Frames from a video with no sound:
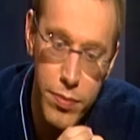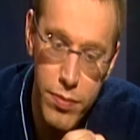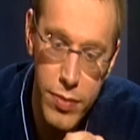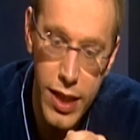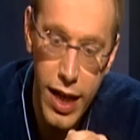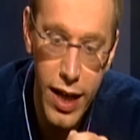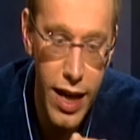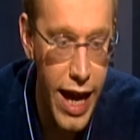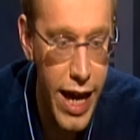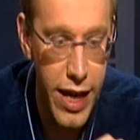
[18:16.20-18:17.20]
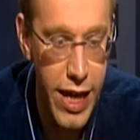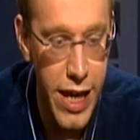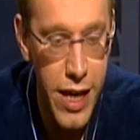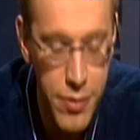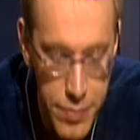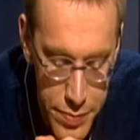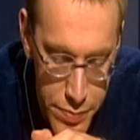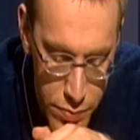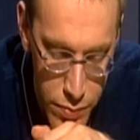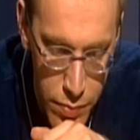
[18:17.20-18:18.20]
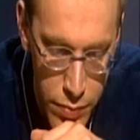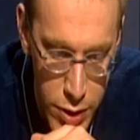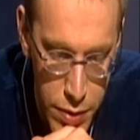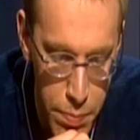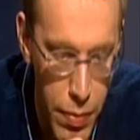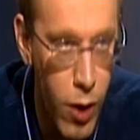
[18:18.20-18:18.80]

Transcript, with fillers: Mais comment fait-il pour être aussi à l'aise dans une langue